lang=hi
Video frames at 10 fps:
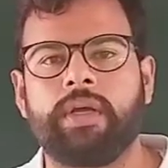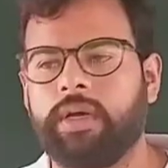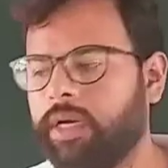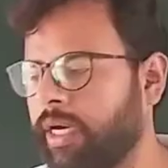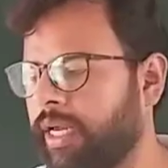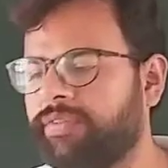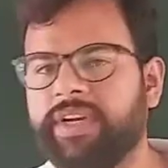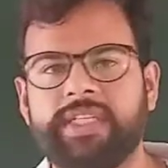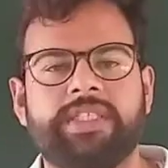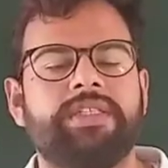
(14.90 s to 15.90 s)
है ना
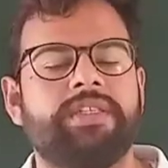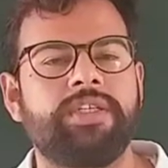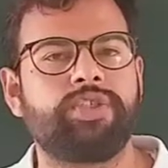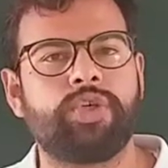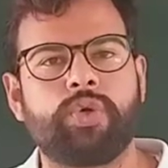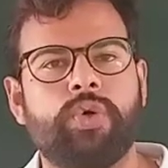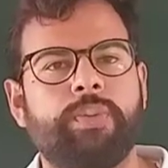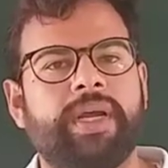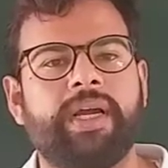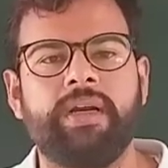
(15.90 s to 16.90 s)
डेफिनेशंस थी जिनको
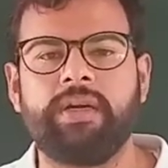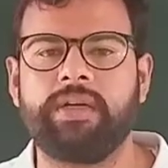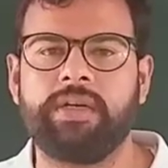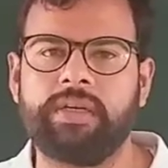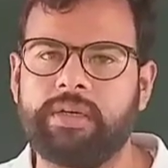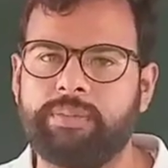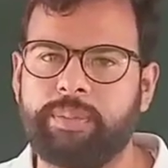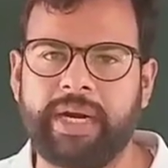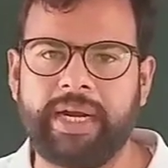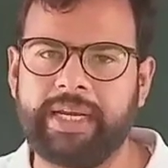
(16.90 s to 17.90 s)
हमने कल
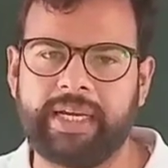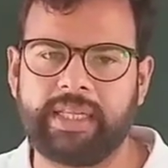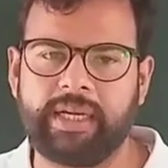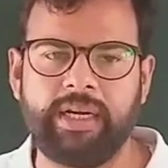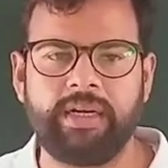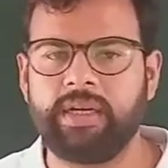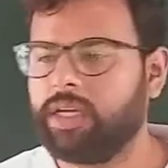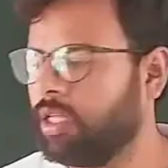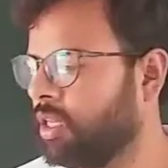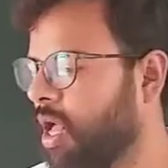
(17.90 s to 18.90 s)
पढ़ लिया था ना
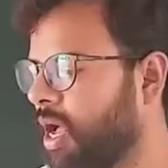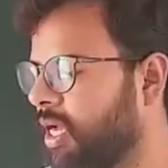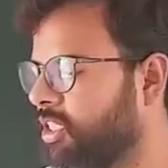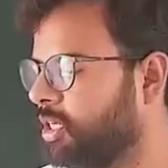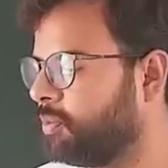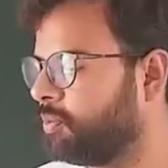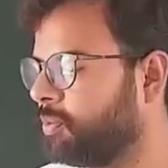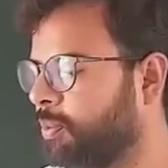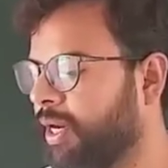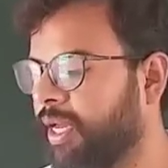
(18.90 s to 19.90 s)
आज हम
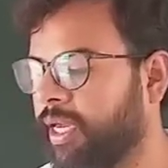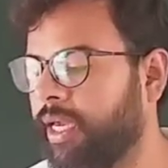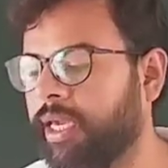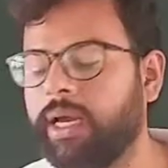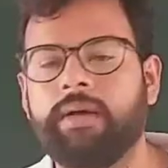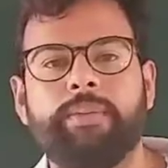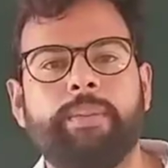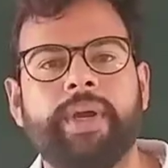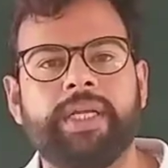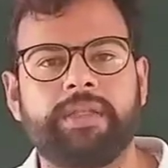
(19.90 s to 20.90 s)
पढ़ेंगे क्या
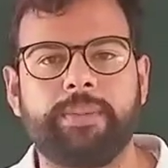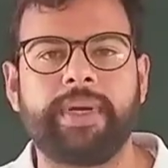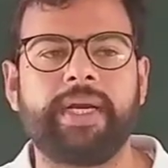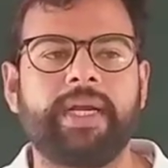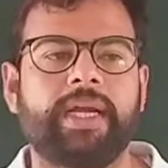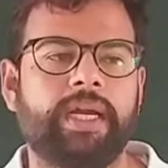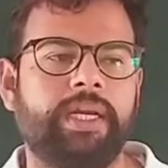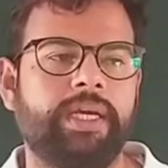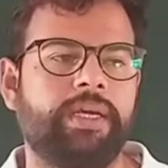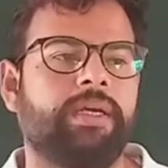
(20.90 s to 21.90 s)
मैथमेटिकली